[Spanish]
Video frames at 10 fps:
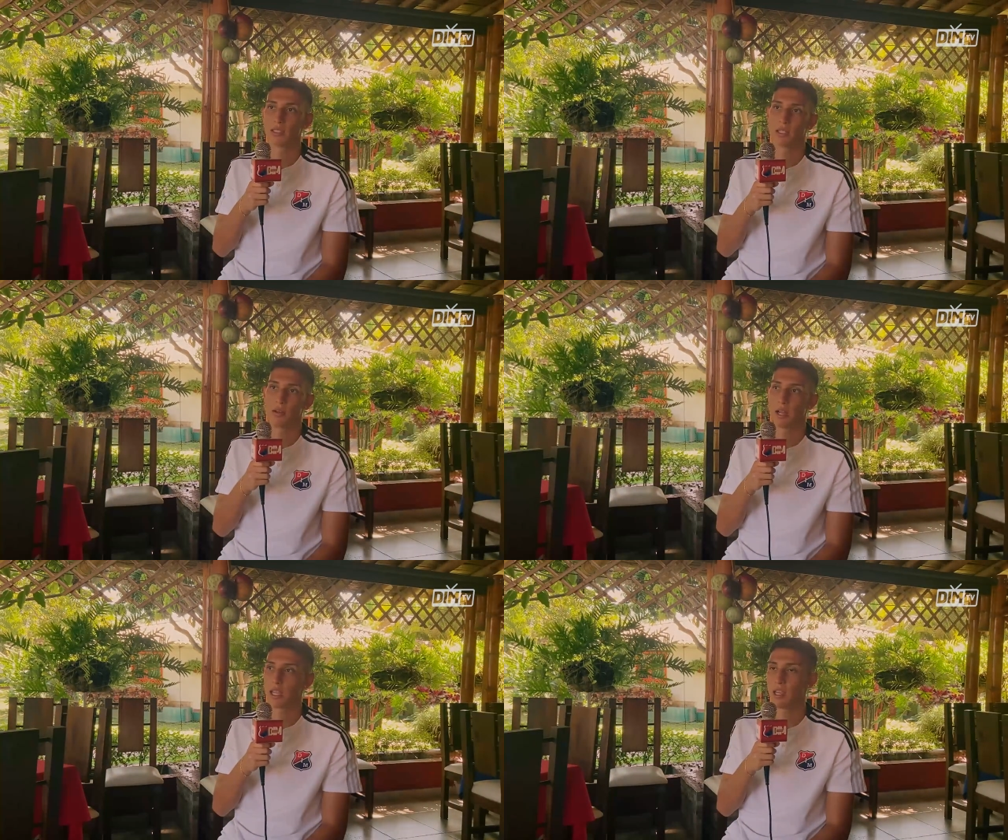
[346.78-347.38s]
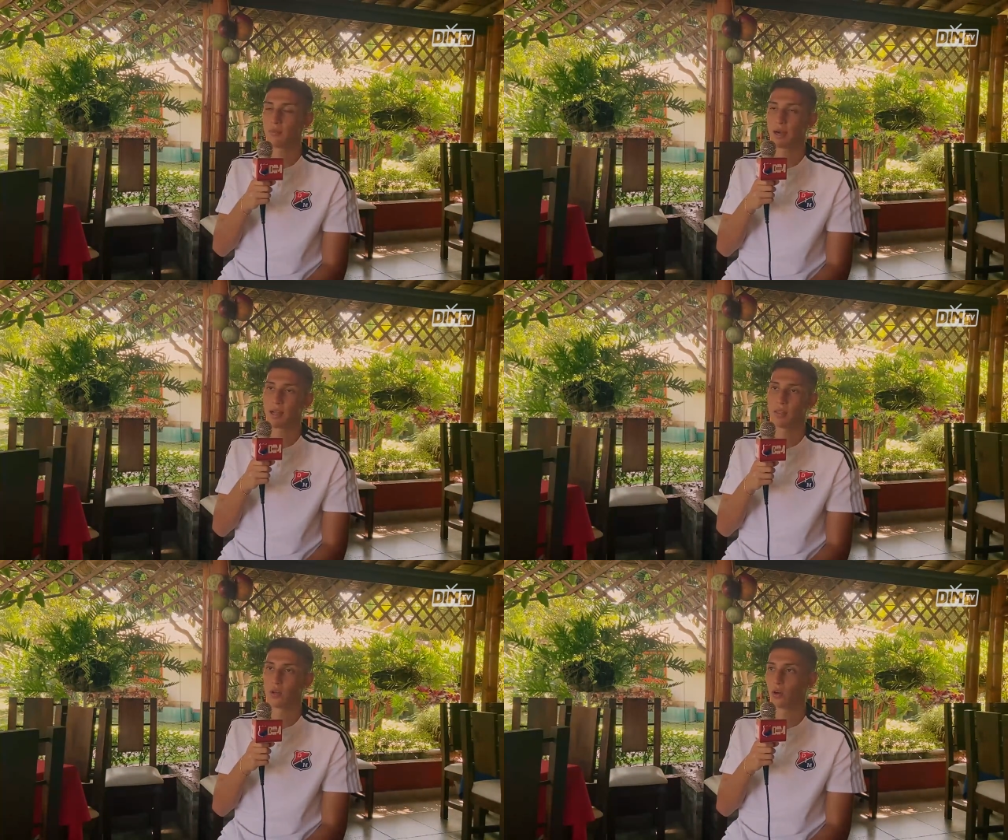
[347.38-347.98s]
estaba ahí
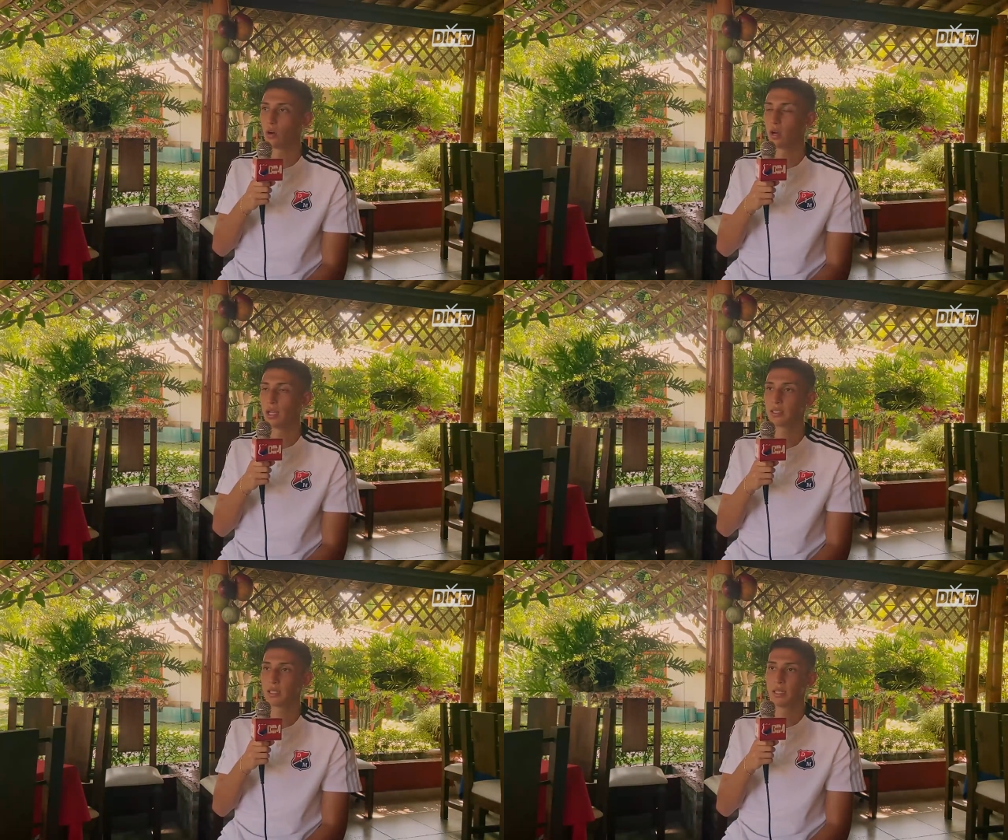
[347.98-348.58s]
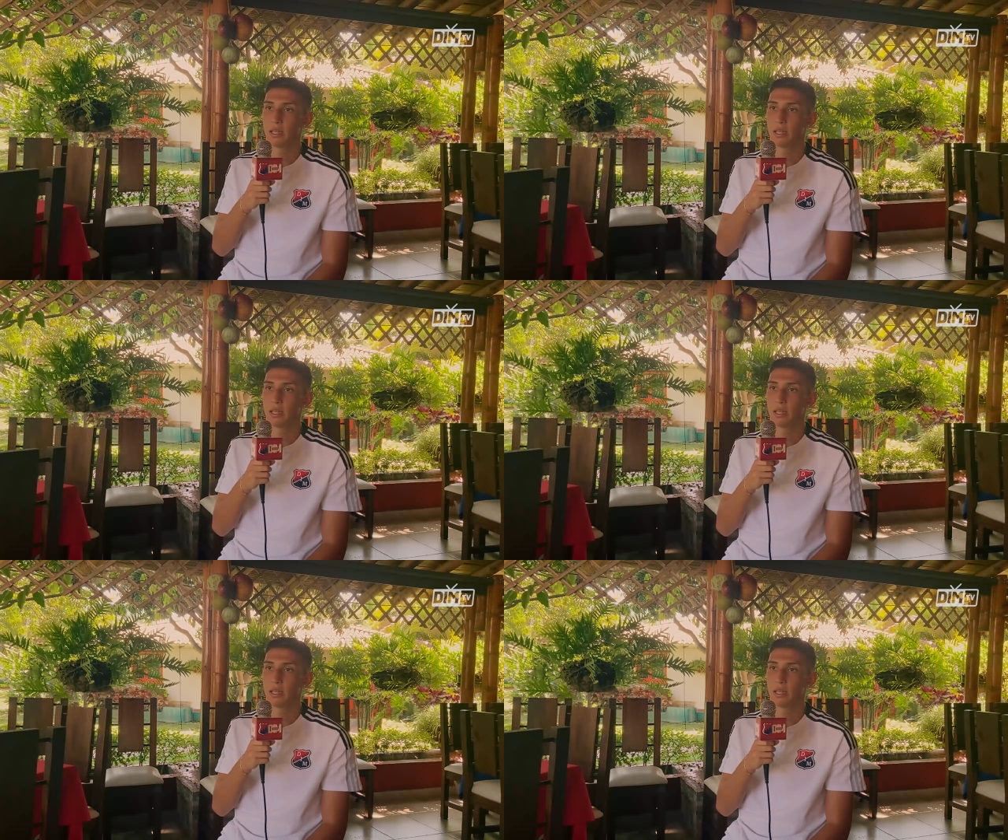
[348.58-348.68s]
marcando goles,